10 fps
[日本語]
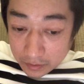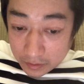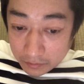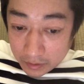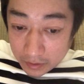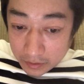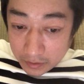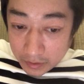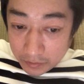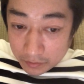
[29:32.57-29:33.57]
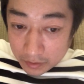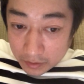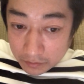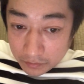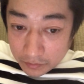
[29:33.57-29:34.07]
あの体にはいいのか
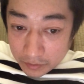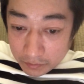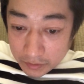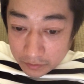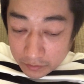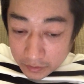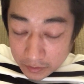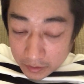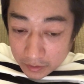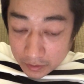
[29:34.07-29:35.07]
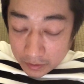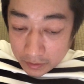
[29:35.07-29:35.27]
なという気はするんですが、